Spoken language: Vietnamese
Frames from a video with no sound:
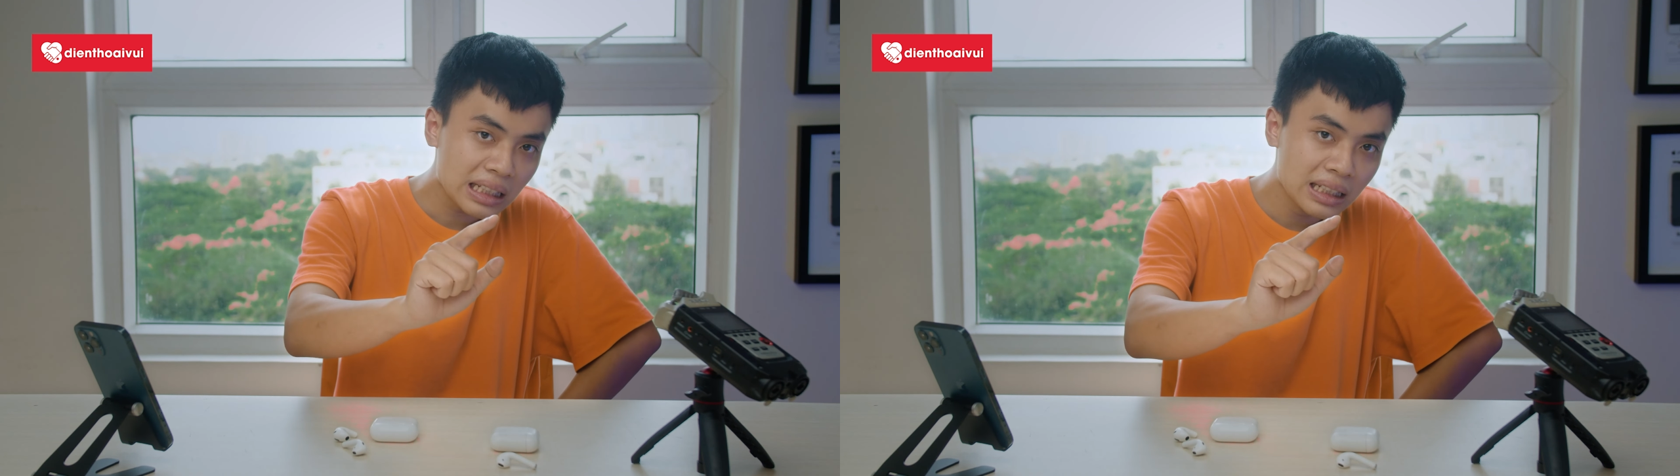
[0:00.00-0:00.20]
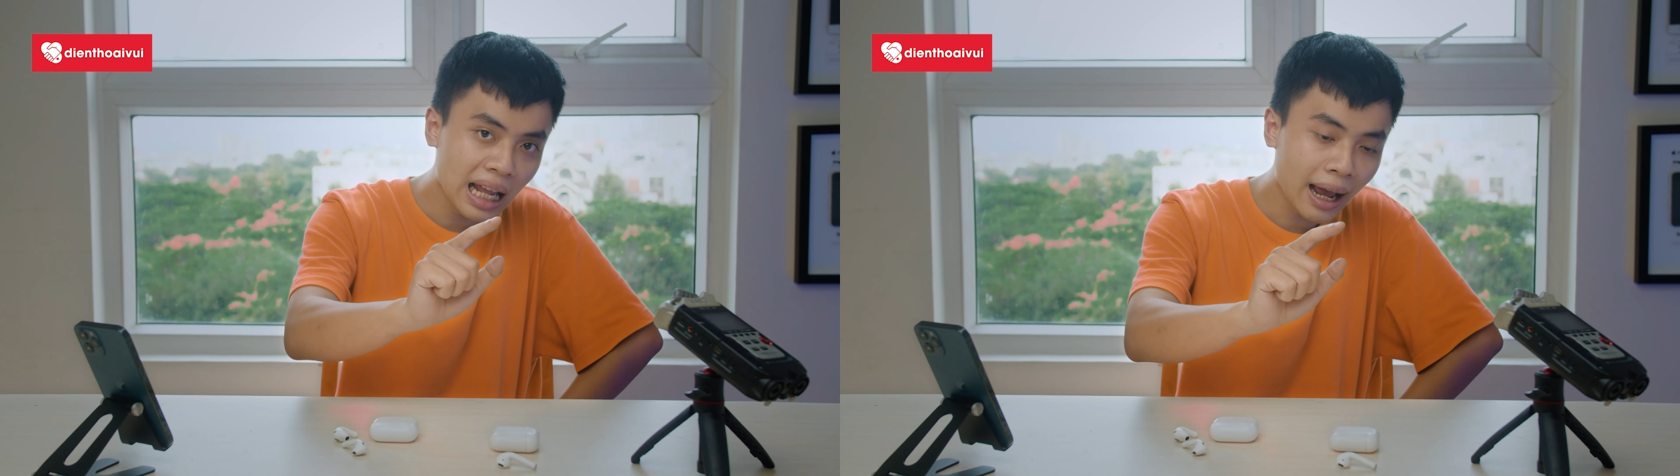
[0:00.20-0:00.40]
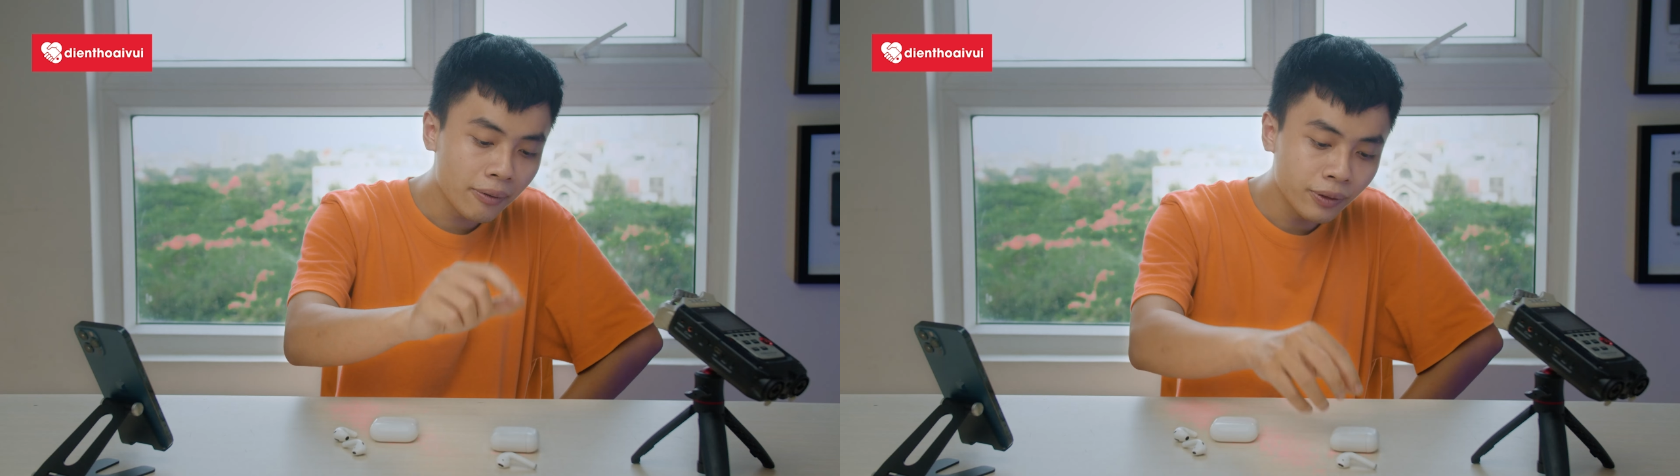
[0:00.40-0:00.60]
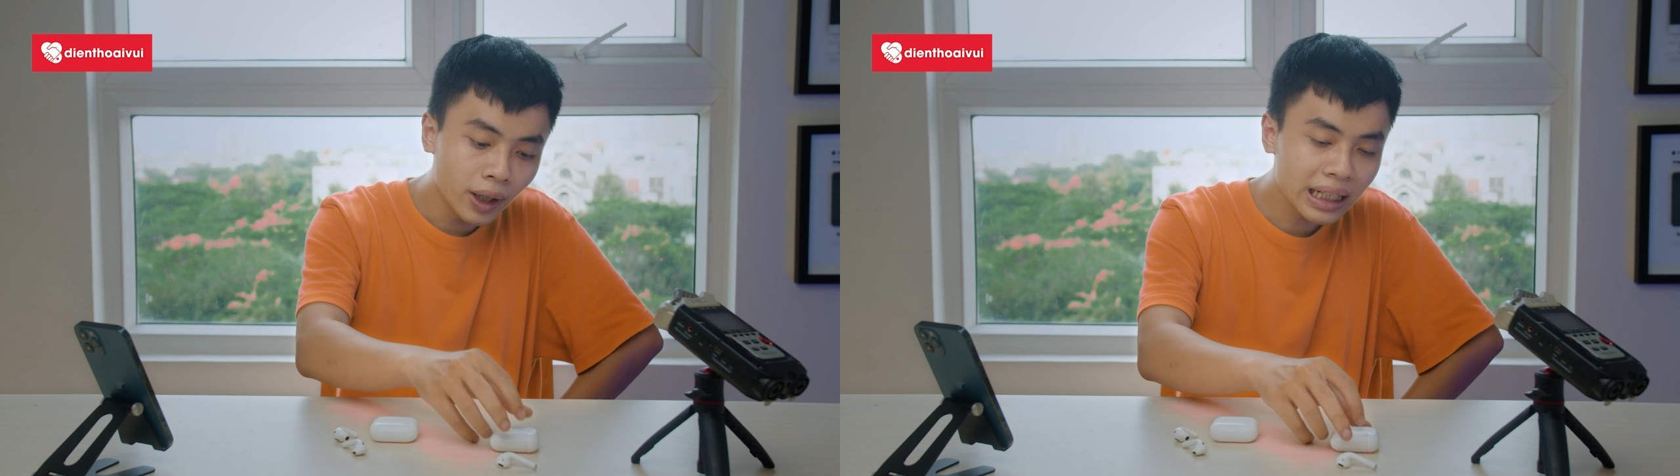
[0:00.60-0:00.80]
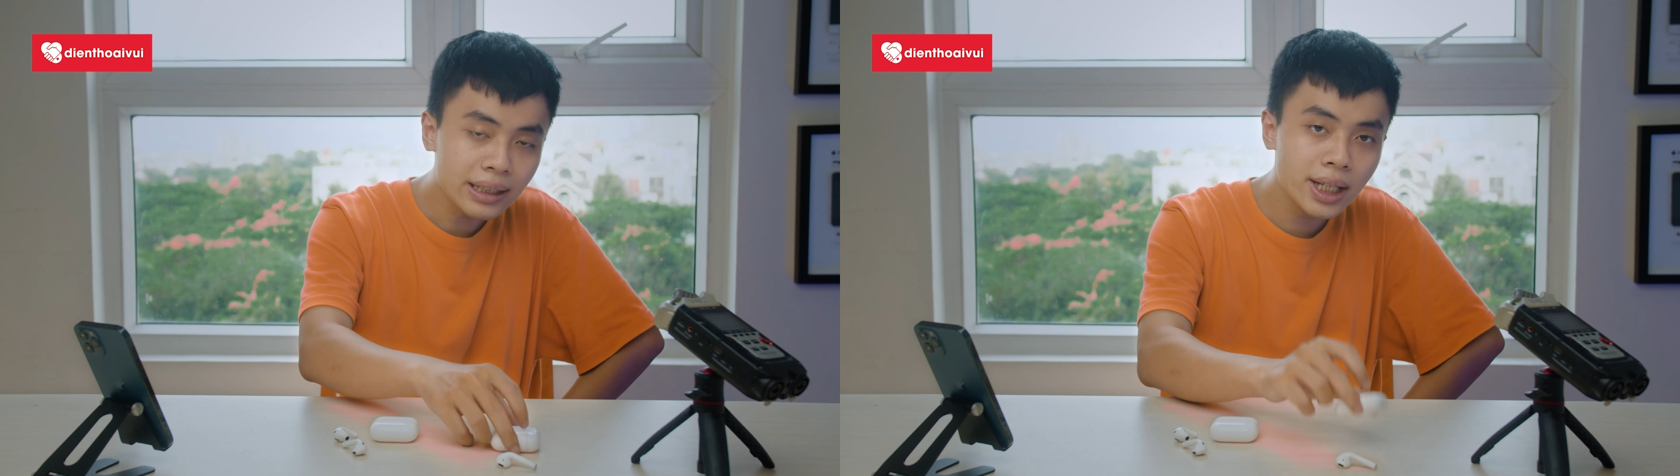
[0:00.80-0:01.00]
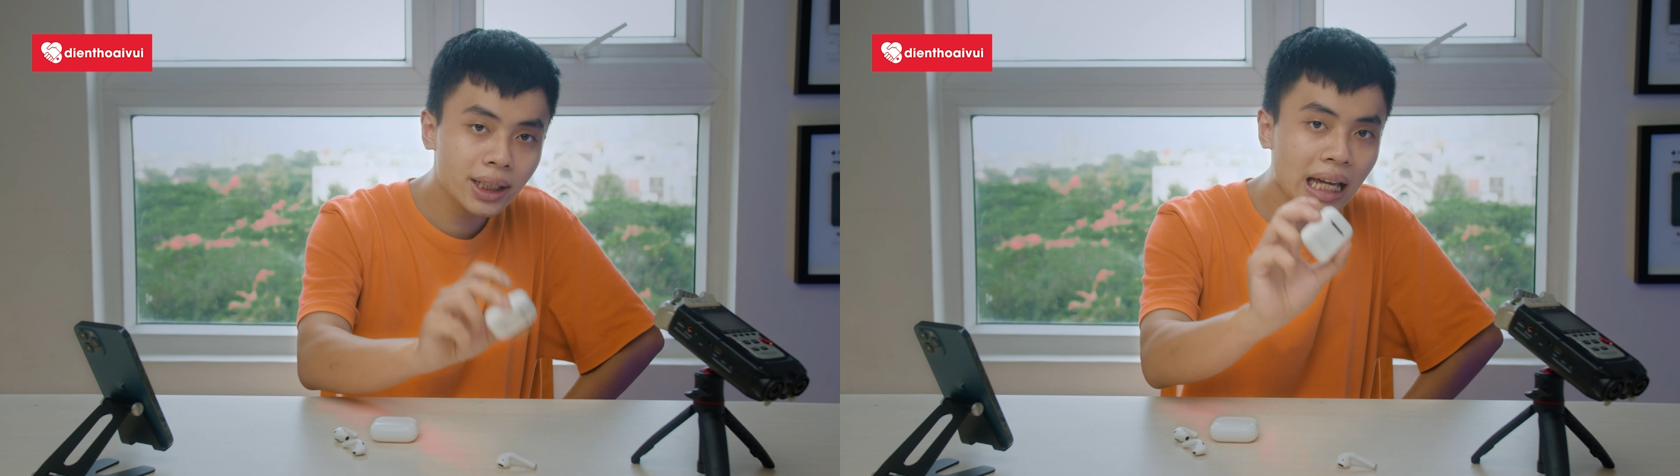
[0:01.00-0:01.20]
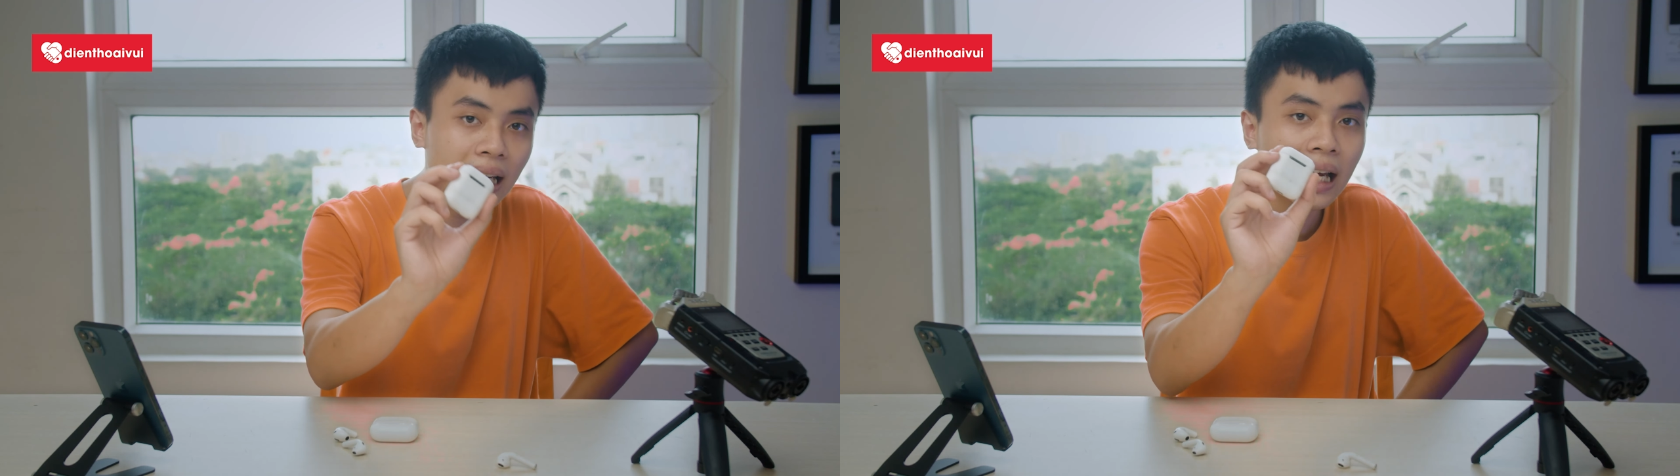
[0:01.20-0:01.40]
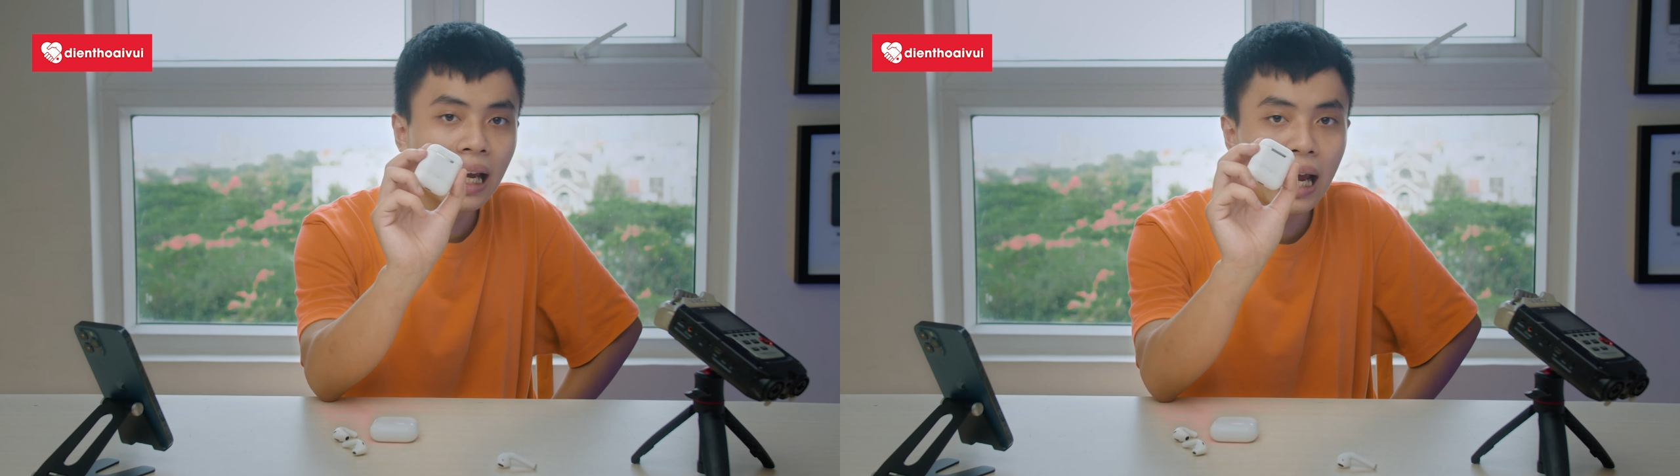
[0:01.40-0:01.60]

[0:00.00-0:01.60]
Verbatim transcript: là với cái chiếc tai nghe